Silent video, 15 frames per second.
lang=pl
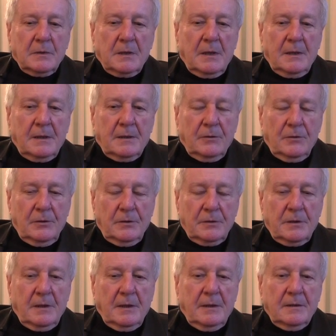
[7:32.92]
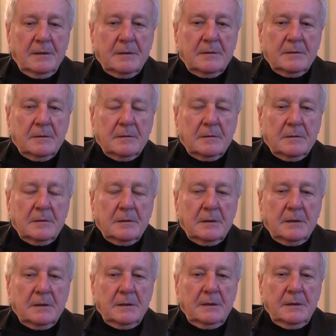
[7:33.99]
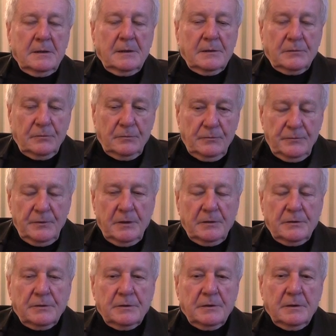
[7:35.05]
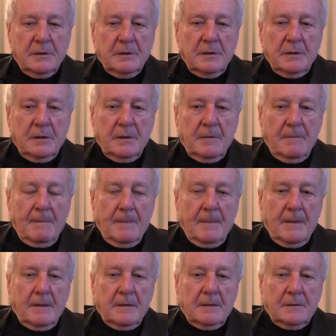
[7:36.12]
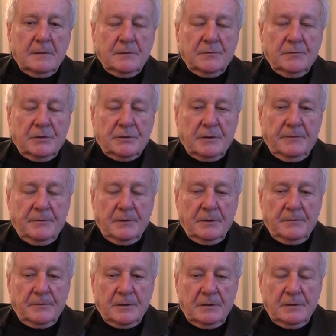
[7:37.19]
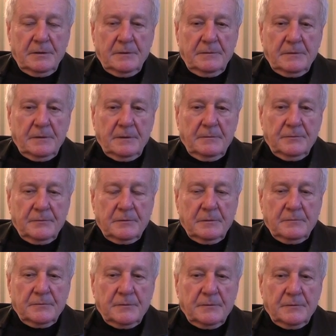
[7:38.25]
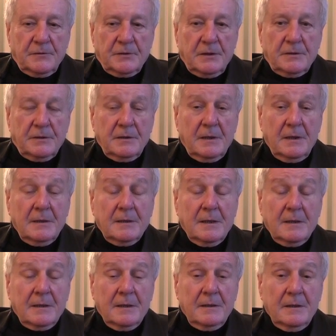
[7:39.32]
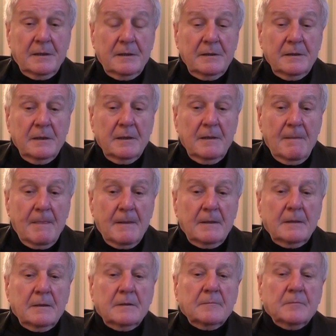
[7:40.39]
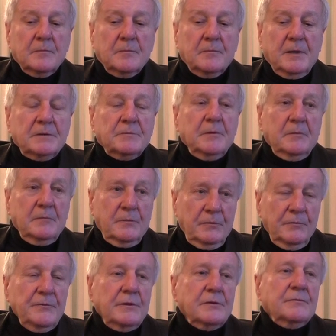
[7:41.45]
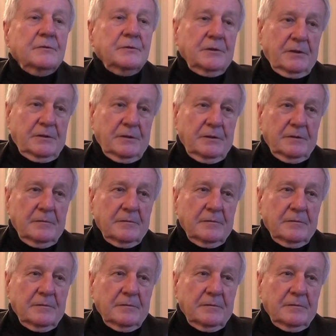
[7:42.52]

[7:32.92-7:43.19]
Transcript: archeologia jest również, zwłaszcza w tych wczesnych, wczesnych latach kariery, pasmem również wyrzeczeń